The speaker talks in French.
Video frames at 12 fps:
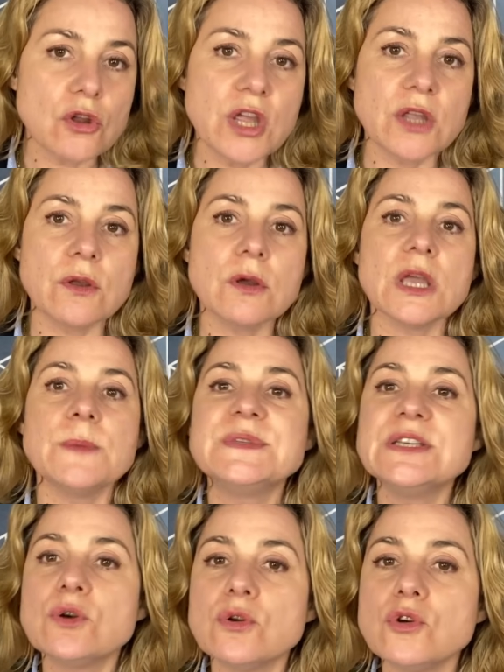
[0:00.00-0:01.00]
d'ailleurs et
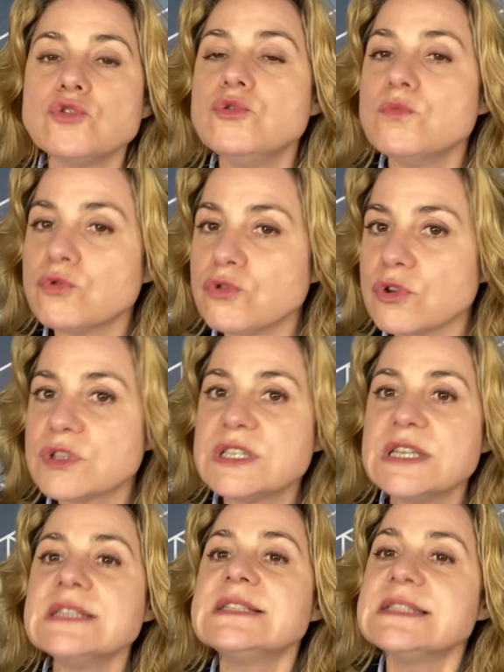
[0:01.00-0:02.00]
psychologues du monde
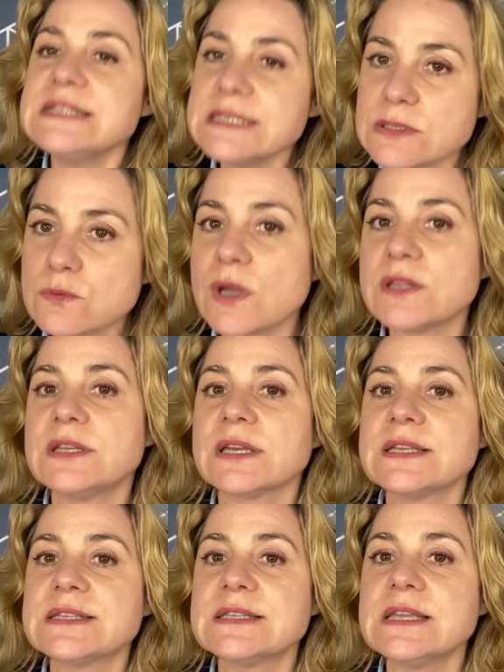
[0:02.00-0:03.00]
entier s'y sont
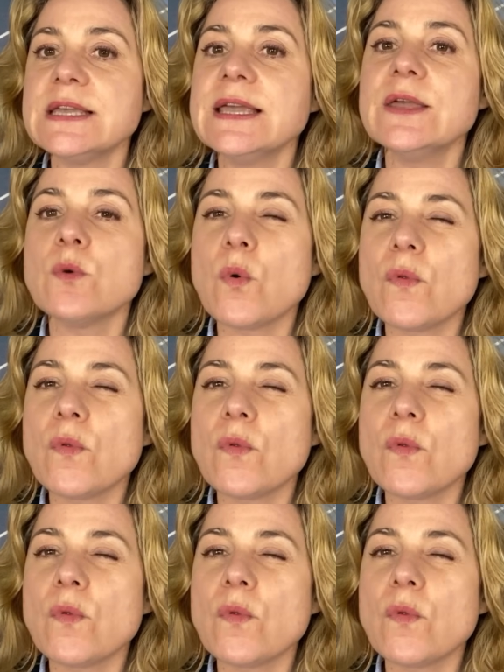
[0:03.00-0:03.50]
intéressés et,